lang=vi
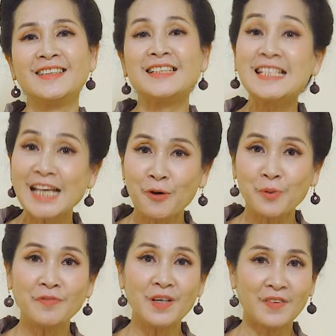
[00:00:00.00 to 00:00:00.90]
Xin chào
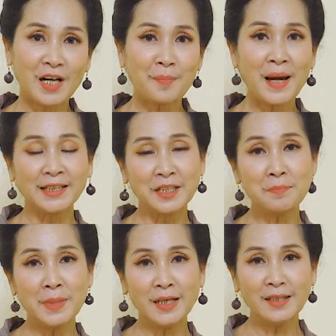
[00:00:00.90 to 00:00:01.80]
quý vị và các bạn
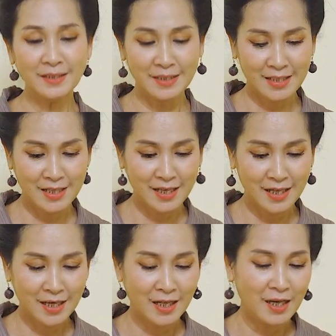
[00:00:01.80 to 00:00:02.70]
thân mến.
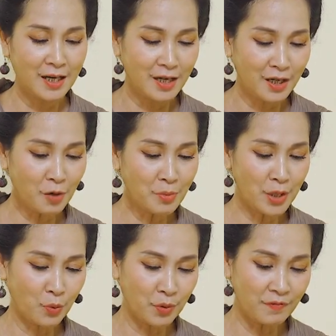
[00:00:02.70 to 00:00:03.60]
Không
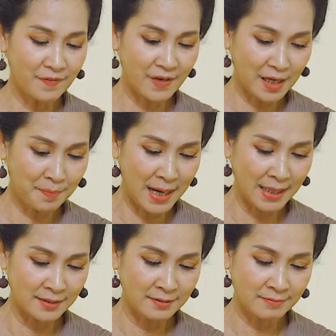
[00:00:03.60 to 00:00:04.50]
hiểu quý vị và các
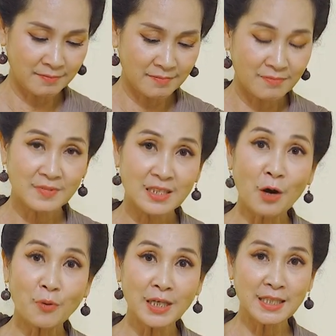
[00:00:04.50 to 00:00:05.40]
bạn
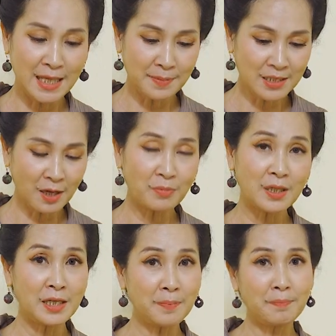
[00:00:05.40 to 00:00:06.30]
sau khi xem xong
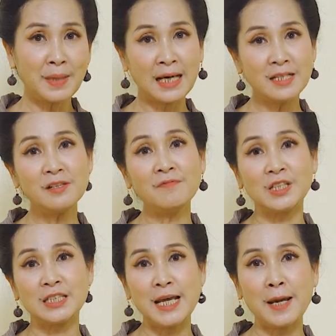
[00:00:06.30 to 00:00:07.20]
clip mà Lan Hương
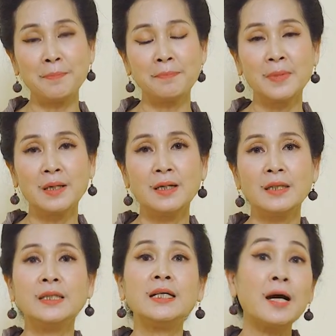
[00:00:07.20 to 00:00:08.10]
vừa xem
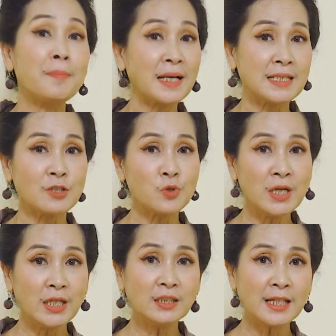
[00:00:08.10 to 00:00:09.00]
thì các bạn sẽ suy
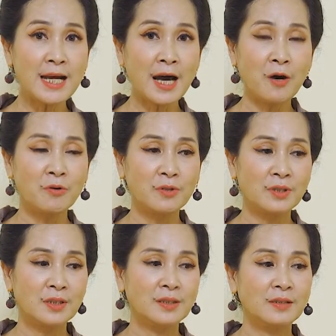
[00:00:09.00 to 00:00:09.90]
nghĩ như thế nào.
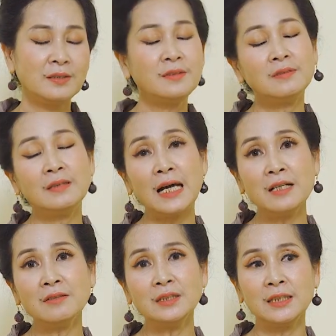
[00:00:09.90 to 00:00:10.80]
Nhưng Lan
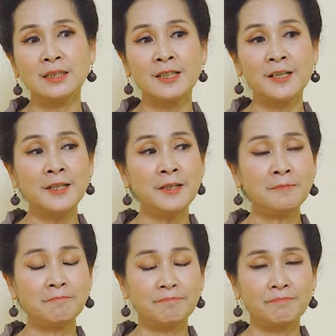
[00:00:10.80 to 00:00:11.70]
Hương thì thấy
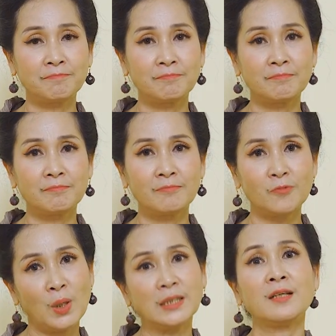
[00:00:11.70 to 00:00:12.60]

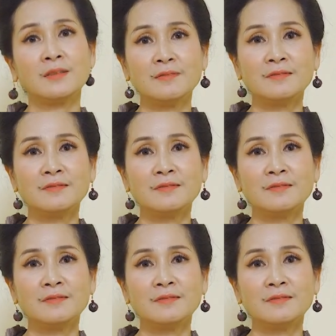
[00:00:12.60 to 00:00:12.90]
quả thật